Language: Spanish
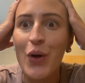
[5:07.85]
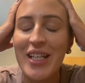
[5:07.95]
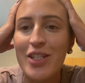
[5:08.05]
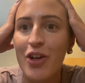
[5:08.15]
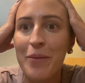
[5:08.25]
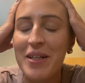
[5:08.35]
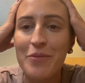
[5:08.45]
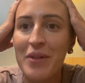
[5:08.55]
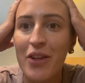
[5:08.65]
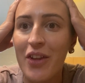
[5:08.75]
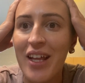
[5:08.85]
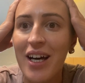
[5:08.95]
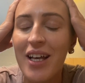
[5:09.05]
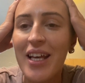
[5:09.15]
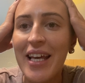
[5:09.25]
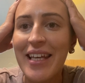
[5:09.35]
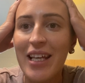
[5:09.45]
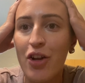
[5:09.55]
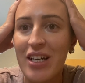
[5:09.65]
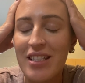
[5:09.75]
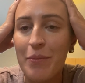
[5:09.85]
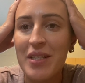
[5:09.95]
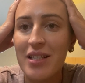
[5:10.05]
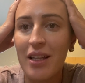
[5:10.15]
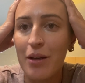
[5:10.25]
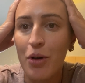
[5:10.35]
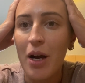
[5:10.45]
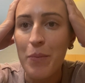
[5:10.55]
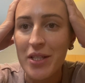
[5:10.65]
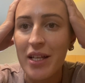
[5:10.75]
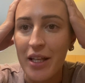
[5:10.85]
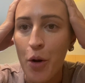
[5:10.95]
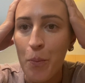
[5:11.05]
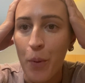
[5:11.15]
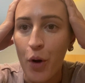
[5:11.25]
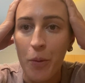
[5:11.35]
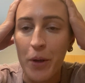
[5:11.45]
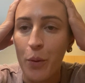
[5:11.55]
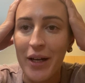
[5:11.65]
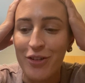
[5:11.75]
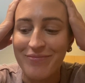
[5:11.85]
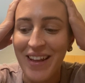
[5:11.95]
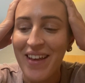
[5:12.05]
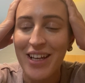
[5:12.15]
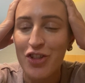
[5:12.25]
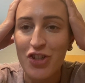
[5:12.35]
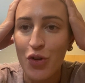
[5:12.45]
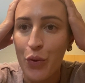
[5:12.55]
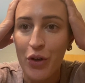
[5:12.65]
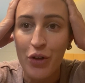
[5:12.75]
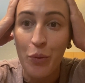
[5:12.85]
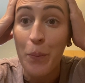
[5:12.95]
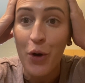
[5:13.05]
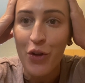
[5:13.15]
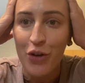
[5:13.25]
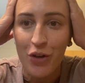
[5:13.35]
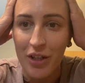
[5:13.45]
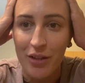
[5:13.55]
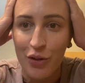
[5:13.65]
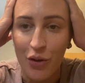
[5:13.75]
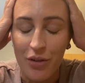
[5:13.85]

que es lo que más miedo da y en lo que siempre si te equivocas pues se lía un poco, pero bueno, nada que no se solucione con un poco de corrector.